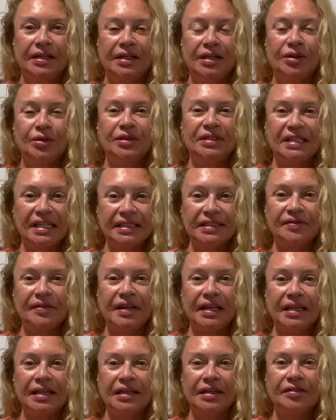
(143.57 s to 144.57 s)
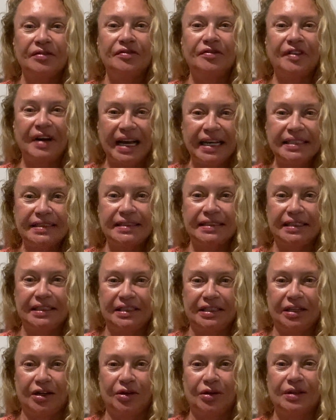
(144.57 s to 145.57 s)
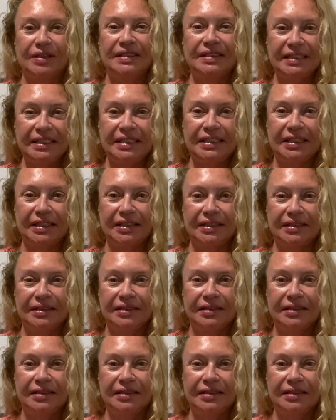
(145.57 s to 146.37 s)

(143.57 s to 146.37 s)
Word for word: Und deswegen weiß ich auch sicher,